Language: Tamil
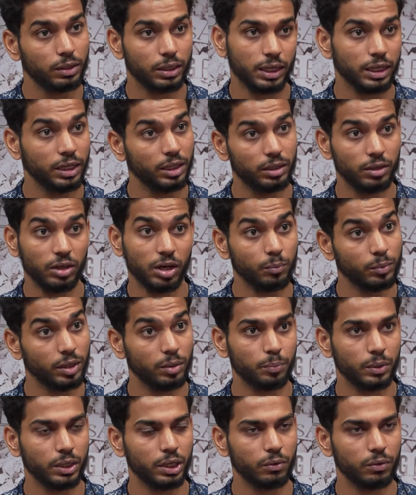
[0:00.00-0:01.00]
கண்
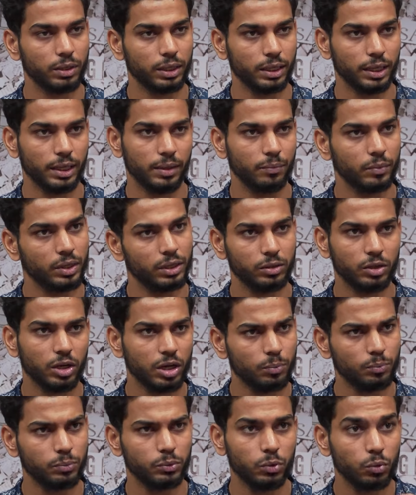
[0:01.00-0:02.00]
டாமினேட் பண்ணிடுவாங்க
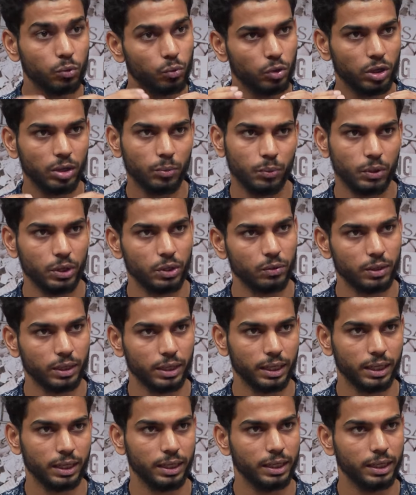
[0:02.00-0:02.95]
டாப் டூக்குள்ளே போயிடுவாங்க